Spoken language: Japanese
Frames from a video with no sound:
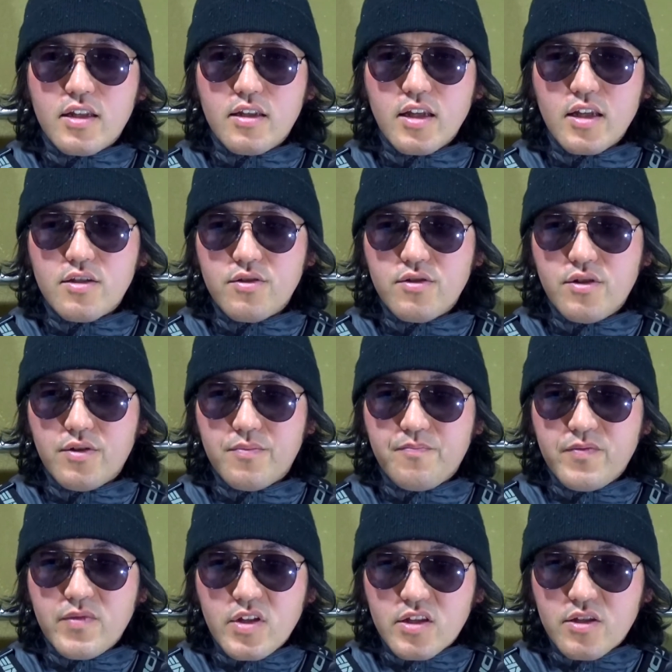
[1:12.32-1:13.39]
ね、その、
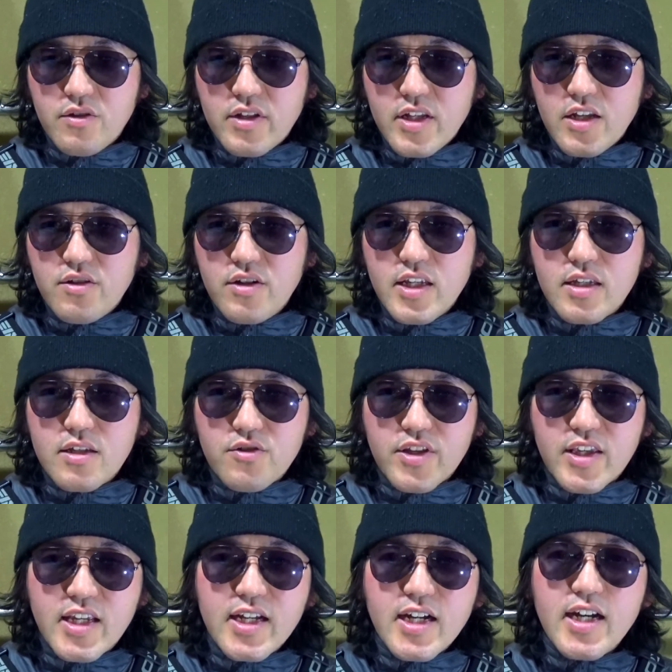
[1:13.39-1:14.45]
それなりのリスクと引
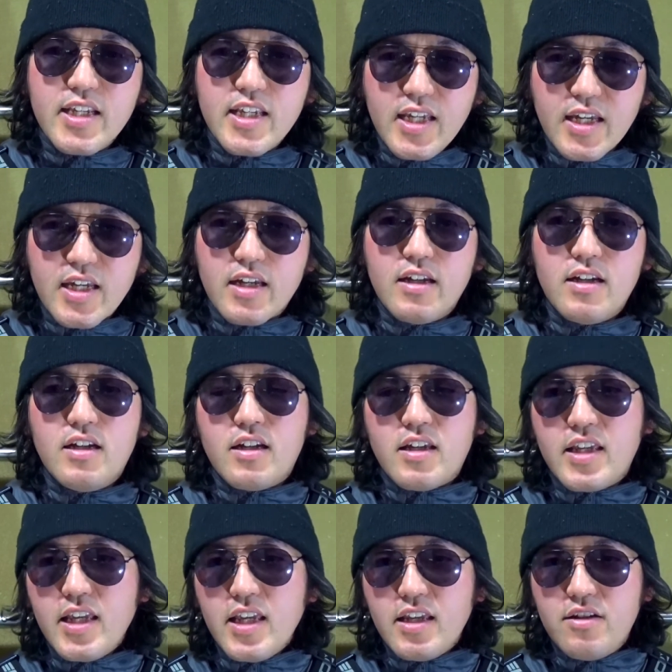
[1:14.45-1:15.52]
き換えに、
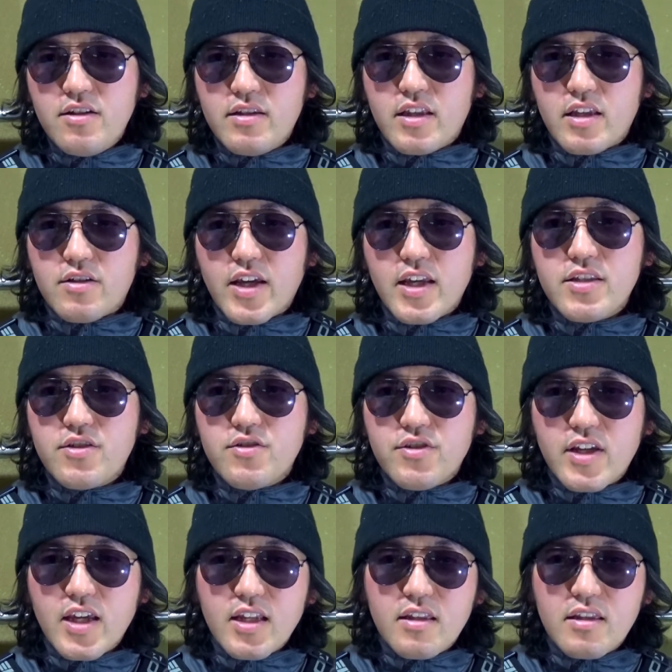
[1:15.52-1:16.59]
ヒールっていう炎
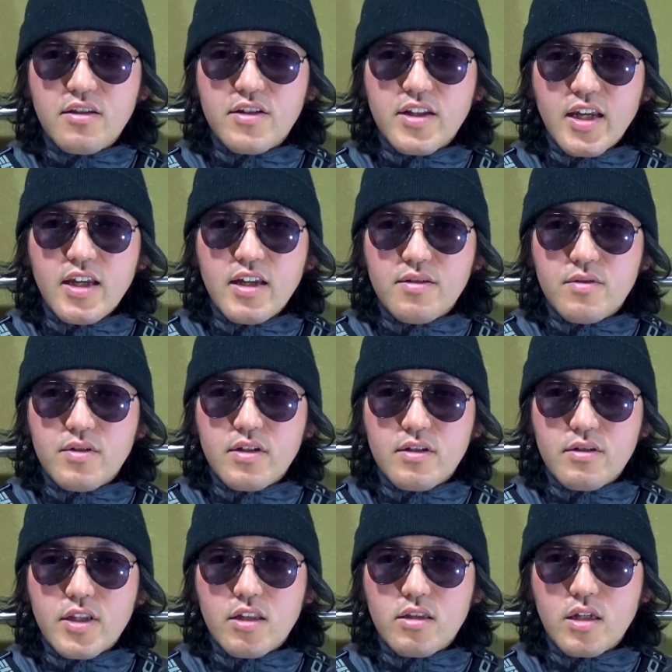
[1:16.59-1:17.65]
上系っていうね、
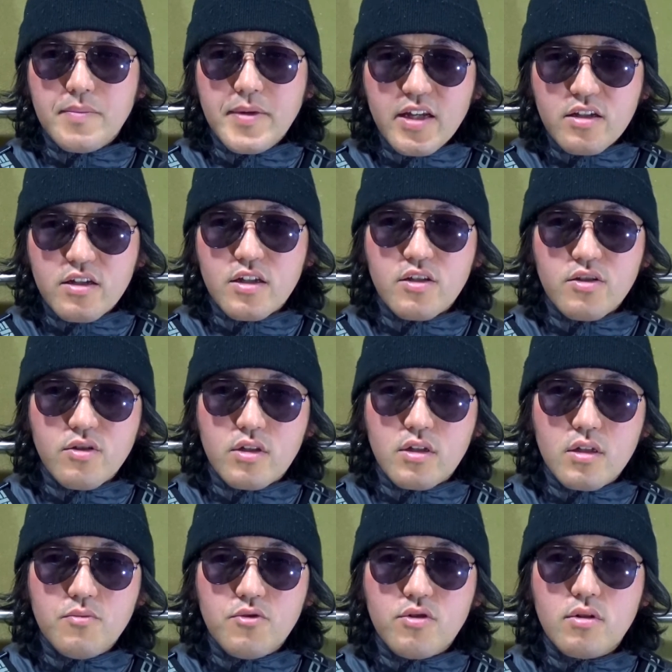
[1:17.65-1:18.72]
手っ取り早く人の
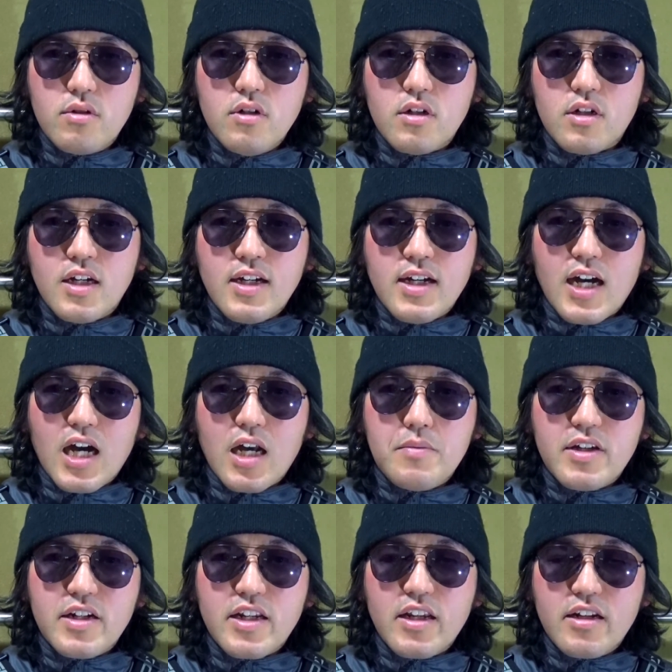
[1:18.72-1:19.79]
注目を浴
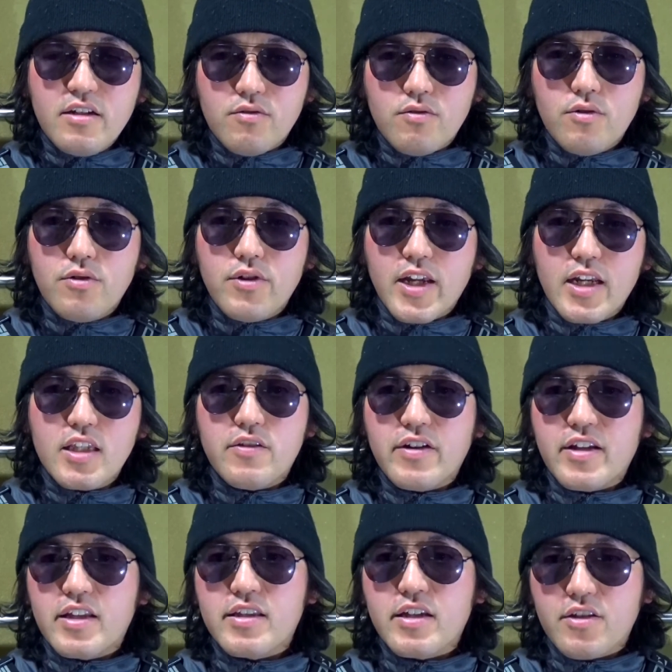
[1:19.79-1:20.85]
びられる方法を選んだわ
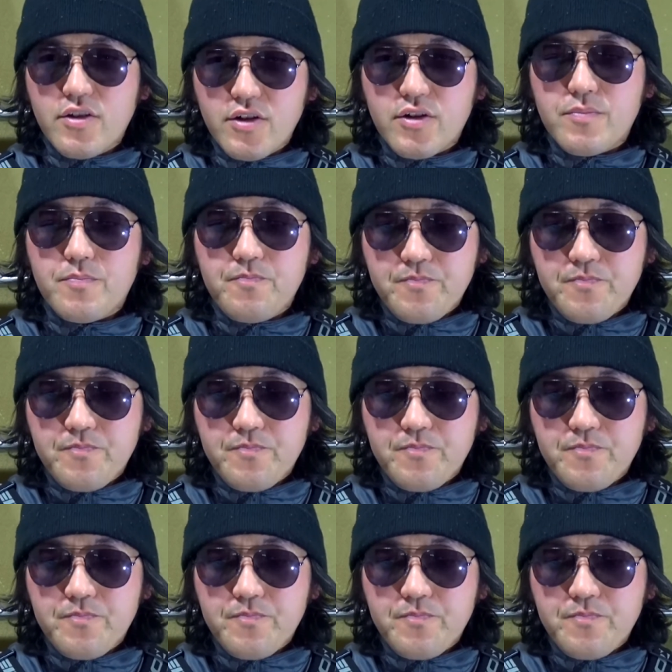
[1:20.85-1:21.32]
けなんだけど、